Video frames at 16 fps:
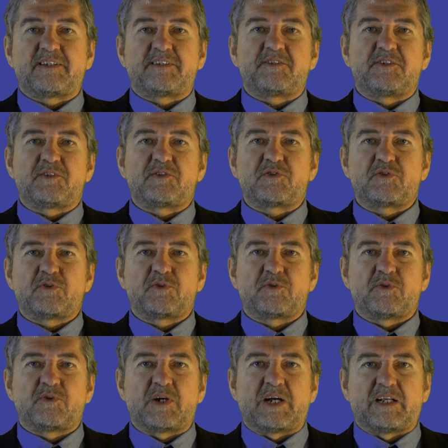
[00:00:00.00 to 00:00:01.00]
che ci
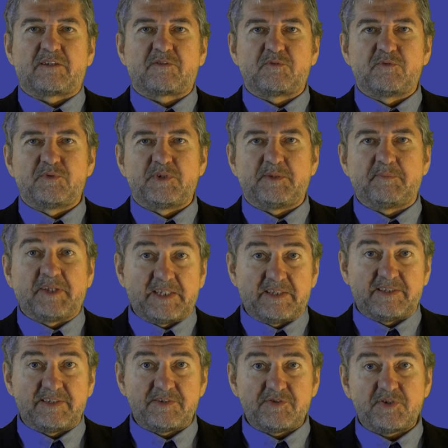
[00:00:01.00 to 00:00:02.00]
sono alcuni
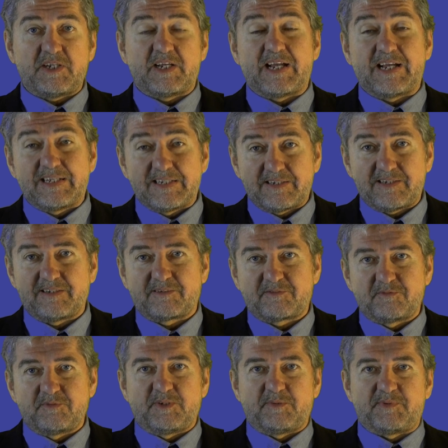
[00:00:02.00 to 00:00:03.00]
medici e anche
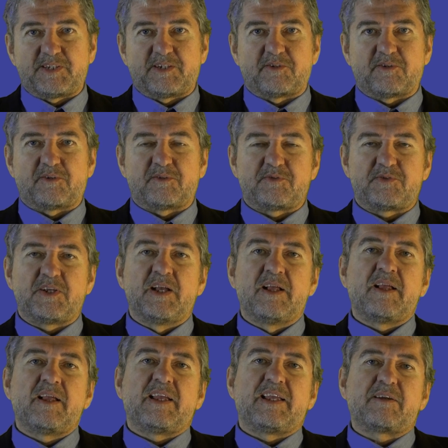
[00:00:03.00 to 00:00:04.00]
alcuni psicologi
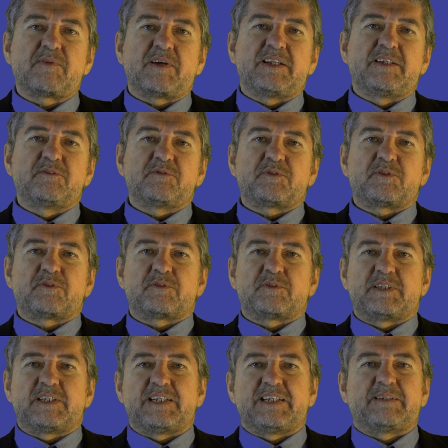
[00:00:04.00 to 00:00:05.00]
i quali nutrono
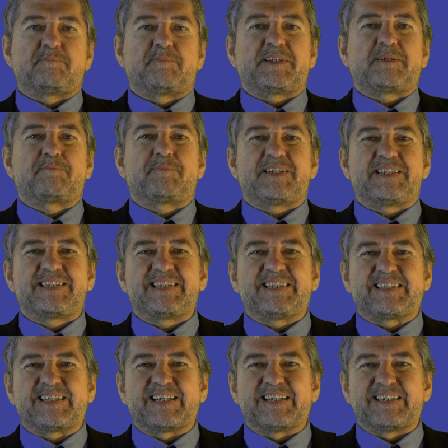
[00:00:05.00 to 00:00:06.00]
delle
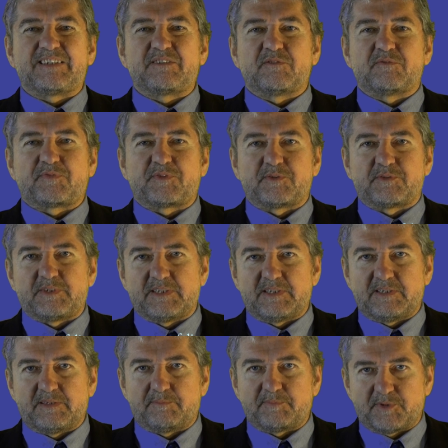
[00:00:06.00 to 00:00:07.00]
perplessità nei confronti
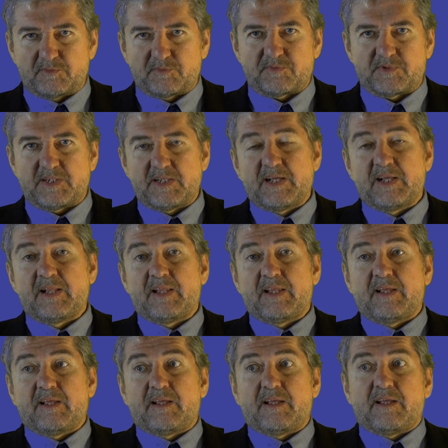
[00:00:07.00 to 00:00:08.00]
dell'ipnosi.
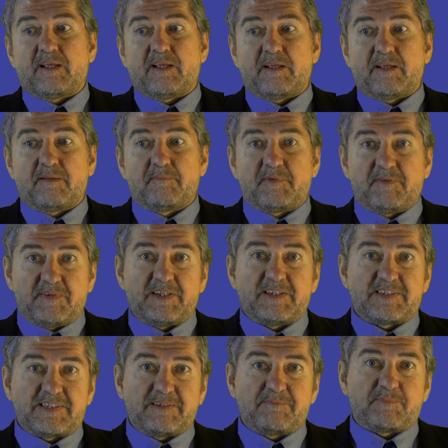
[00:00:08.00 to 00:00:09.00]
Mi
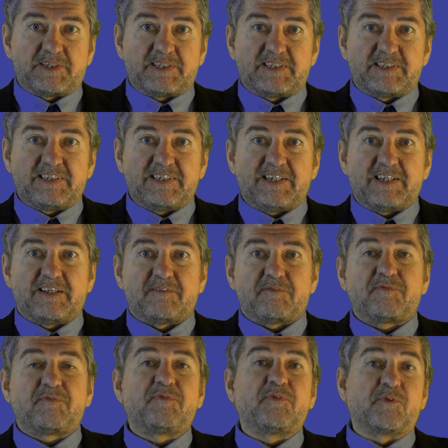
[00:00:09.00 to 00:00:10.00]
viene sempre da dire,
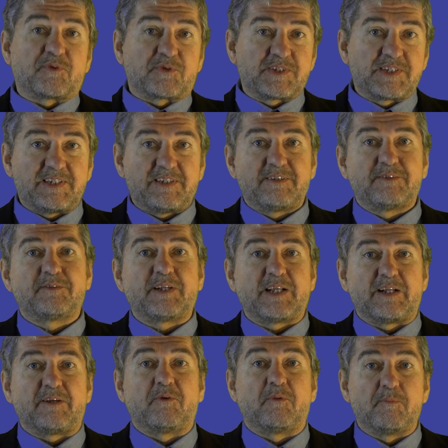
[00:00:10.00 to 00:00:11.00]
forse non
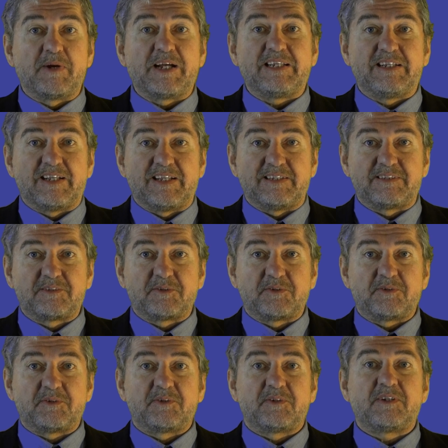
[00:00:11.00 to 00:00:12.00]
hanno mai
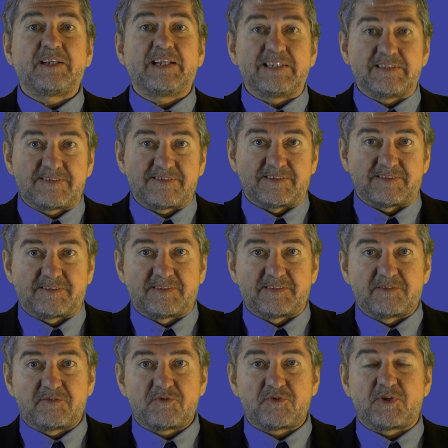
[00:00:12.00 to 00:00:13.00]
letto
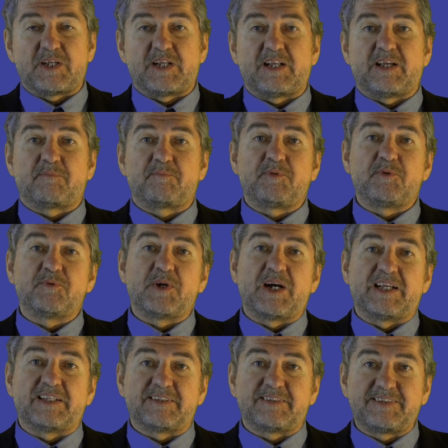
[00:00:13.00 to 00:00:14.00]
Lancet, cioè la più
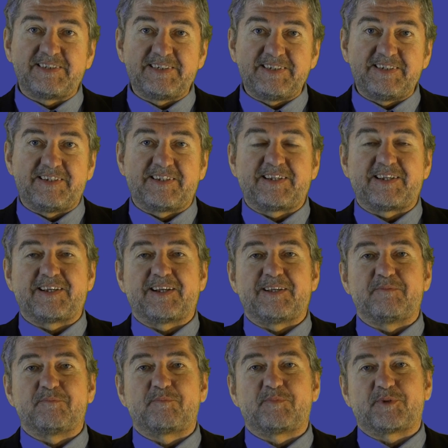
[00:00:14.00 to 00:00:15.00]
antica,
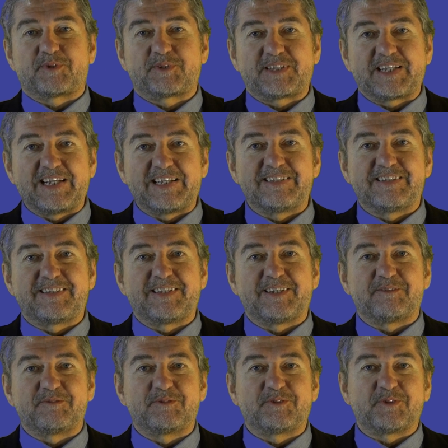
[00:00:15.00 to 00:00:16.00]

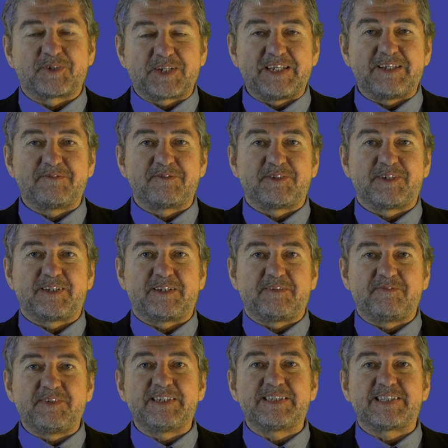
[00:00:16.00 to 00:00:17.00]
importante, autorevole
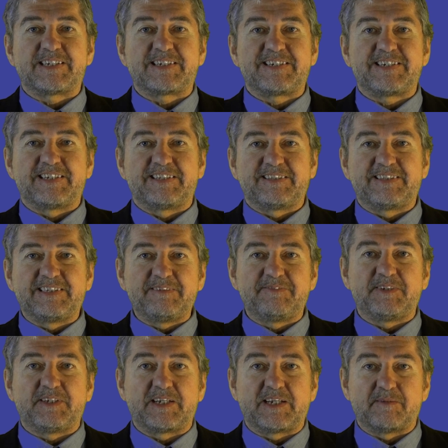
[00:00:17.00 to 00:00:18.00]
rivista
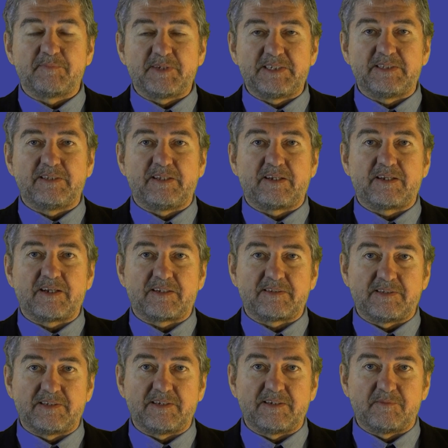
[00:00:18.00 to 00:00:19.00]
scientifica medica
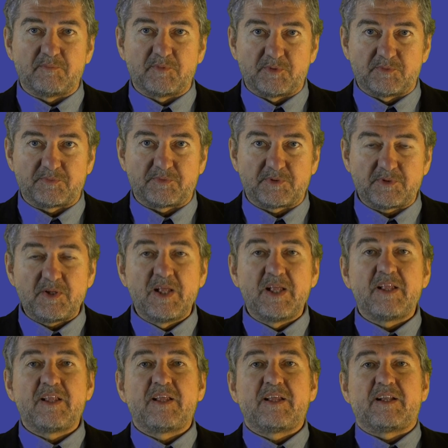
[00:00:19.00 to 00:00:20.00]
del mondo,
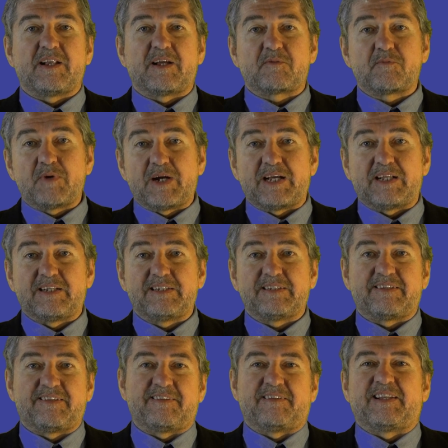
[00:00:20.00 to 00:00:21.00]
la
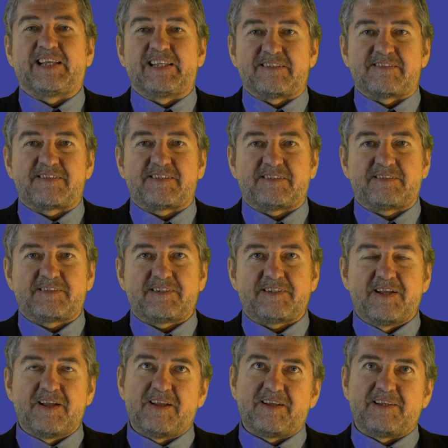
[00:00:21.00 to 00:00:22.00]
quale, The
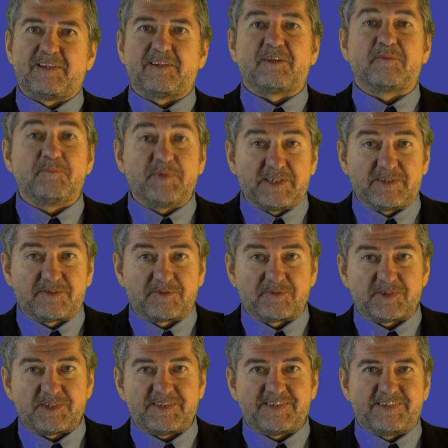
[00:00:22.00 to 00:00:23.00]
Lancet, il
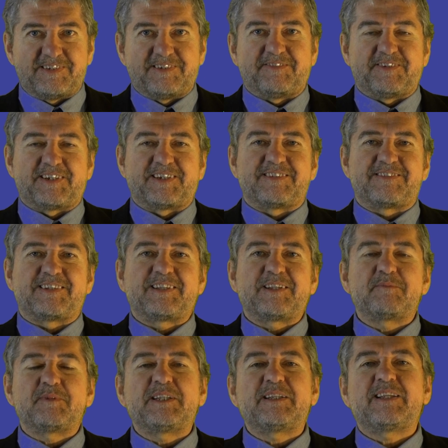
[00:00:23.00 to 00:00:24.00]
bisturi significa
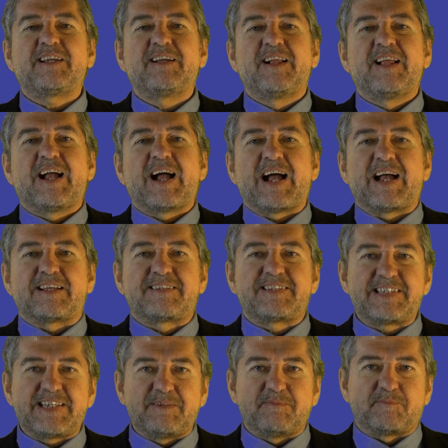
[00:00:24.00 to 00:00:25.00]
esattamente, ha
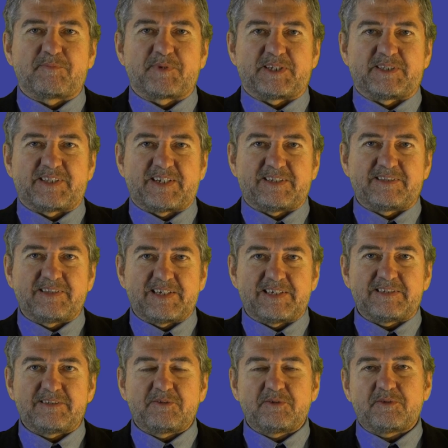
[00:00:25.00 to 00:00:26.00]
sempre
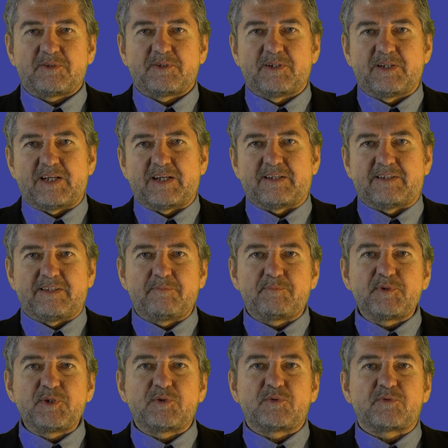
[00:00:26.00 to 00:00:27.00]
trattato la
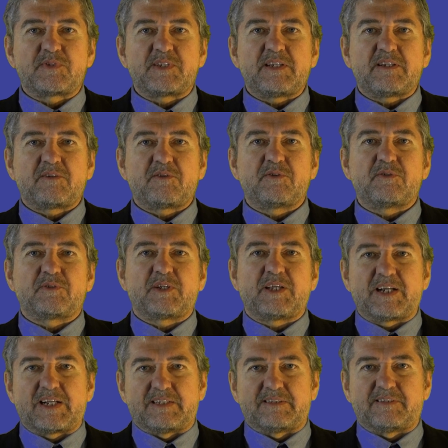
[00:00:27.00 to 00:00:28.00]
ipnosi con
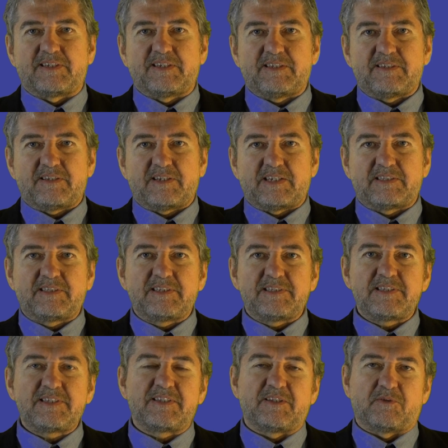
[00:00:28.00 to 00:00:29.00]
grande
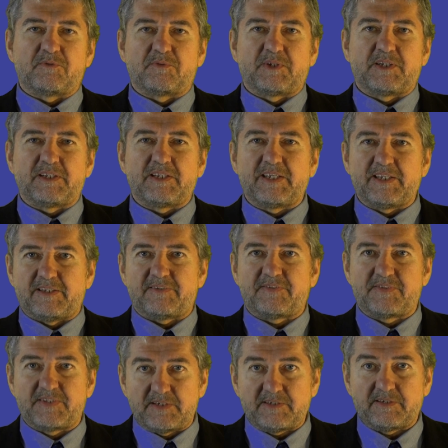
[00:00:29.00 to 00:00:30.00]
attenzione e
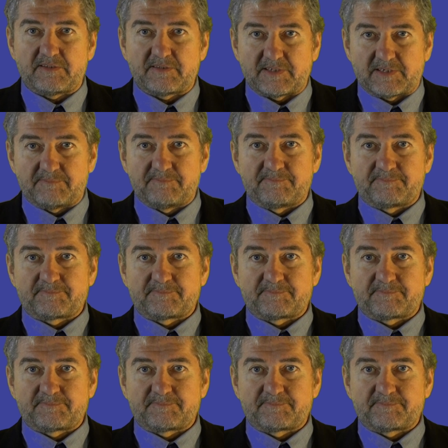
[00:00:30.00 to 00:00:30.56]
serietà.